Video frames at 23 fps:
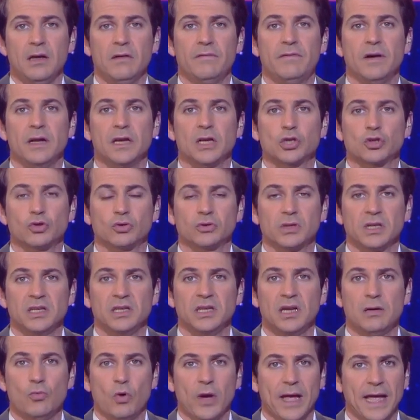فإن الشرطي
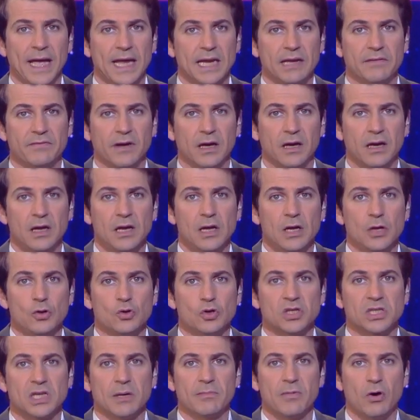المخالف
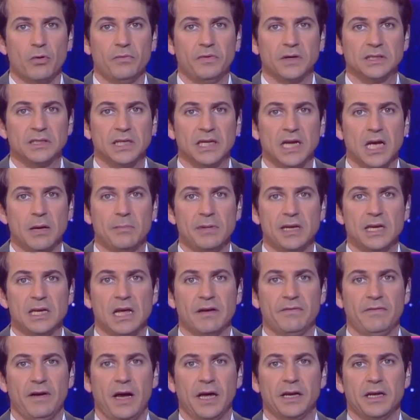يشتبه في ارتكابه
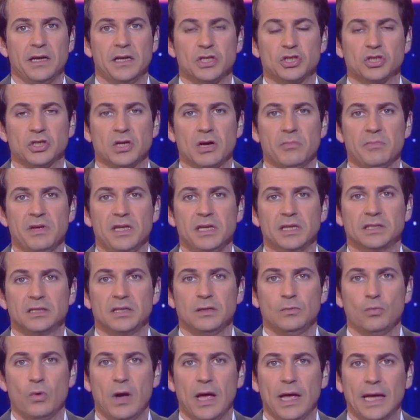لأفعال إجرامية
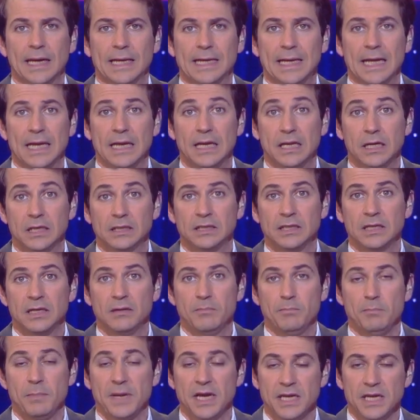وإخلالات
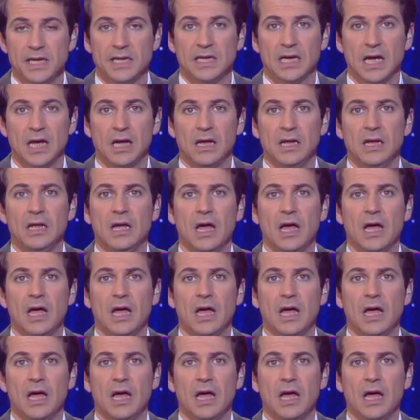مهنية